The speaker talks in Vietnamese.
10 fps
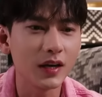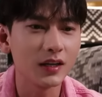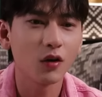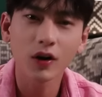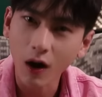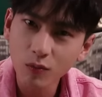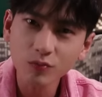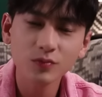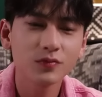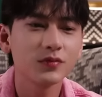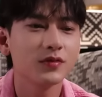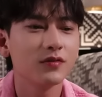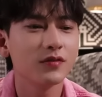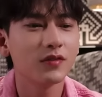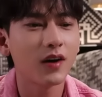bị nổi nóng
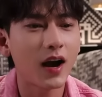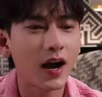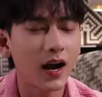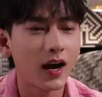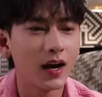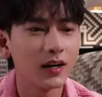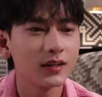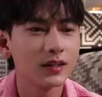và